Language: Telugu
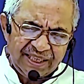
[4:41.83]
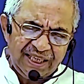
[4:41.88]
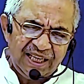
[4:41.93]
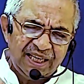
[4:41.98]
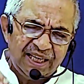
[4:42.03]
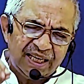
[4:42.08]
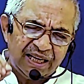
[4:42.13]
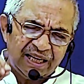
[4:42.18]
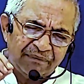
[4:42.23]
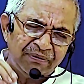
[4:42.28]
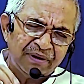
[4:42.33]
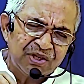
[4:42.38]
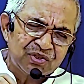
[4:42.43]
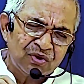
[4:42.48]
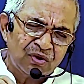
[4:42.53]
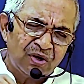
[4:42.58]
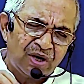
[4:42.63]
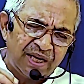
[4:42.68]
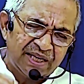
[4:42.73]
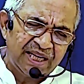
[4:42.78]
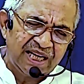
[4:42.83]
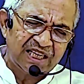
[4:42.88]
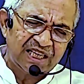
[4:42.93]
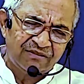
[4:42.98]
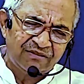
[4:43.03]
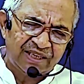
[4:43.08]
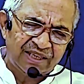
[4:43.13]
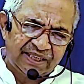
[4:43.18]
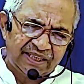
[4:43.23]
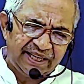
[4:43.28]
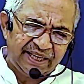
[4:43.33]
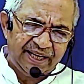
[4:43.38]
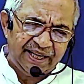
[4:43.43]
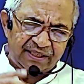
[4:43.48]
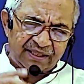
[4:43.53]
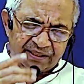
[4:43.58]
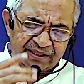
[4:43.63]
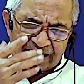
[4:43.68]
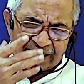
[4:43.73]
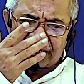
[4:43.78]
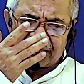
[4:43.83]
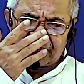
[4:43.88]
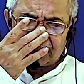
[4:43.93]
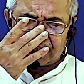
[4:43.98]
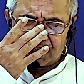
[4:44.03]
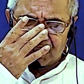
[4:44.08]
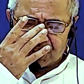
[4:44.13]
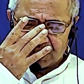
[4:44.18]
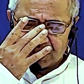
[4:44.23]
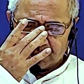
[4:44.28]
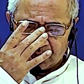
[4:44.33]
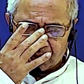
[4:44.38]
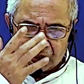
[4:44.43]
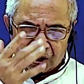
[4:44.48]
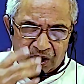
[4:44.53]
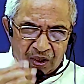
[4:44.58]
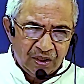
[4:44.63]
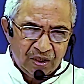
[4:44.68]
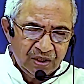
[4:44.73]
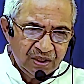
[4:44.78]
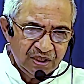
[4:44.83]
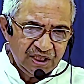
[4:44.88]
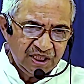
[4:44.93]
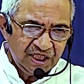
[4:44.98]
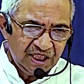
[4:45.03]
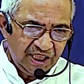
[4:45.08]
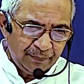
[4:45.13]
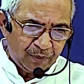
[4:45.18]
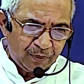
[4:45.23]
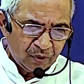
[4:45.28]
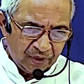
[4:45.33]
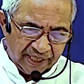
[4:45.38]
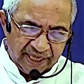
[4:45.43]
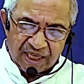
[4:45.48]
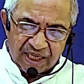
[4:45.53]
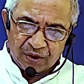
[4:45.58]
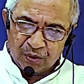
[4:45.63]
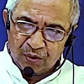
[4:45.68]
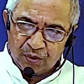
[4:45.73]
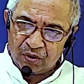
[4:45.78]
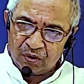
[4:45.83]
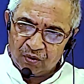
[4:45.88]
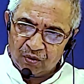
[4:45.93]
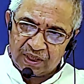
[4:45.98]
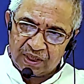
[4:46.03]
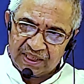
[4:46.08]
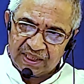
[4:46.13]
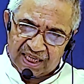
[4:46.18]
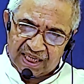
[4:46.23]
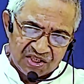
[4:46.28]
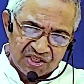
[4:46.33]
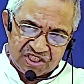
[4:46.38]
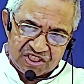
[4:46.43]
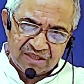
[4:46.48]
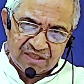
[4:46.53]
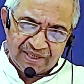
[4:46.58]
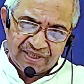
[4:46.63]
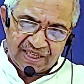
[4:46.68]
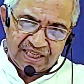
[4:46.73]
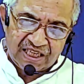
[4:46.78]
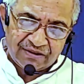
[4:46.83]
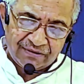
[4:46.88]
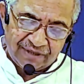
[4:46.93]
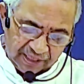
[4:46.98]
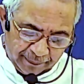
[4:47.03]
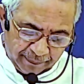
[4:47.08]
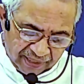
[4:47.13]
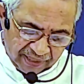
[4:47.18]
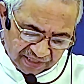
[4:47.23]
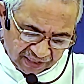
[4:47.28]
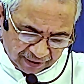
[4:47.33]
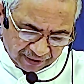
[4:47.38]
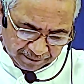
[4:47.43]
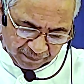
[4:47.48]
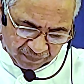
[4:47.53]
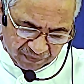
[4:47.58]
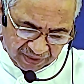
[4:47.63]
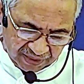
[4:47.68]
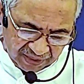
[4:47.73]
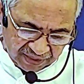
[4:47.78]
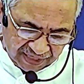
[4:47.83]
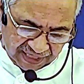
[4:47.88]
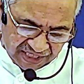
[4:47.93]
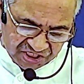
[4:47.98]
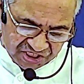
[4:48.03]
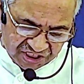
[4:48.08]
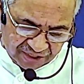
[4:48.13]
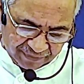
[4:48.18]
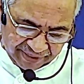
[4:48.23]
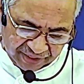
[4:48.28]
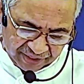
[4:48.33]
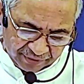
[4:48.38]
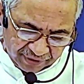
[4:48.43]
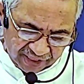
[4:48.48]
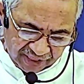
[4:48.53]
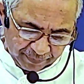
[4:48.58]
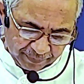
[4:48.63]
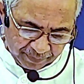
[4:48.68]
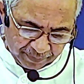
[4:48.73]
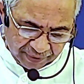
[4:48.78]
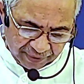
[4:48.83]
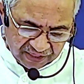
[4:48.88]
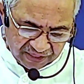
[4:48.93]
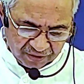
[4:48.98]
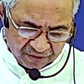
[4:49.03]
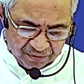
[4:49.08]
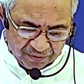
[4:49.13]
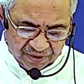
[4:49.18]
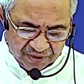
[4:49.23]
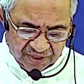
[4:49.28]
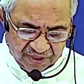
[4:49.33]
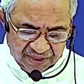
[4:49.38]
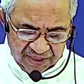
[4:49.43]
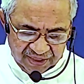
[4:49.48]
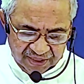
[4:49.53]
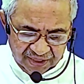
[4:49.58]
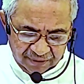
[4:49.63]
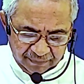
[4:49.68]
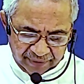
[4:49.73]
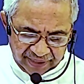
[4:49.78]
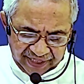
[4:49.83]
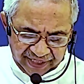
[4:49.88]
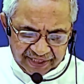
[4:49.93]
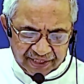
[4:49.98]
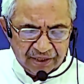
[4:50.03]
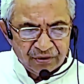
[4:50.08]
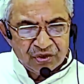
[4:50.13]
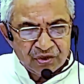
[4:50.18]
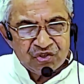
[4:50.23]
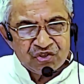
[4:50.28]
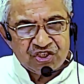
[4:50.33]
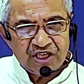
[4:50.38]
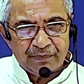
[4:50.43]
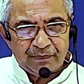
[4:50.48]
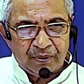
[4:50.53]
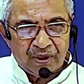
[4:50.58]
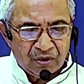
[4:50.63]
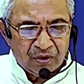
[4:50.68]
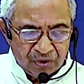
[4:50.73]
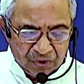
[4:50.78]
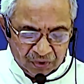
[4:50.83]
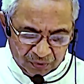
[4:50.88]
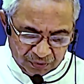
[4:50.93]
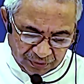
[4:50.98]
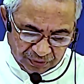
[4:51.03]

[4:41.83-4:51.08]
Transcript: ఈ ఎఫ్ఎస్ అనేటువంటిది టర్కీ దేశంలో ఇప్పుడు లేదు ఓ నాశనమైనటువంటి పట్టణం నాశనమైనటువంటి పట్టణం మరి ఇక్కడ నుంచే పౌలు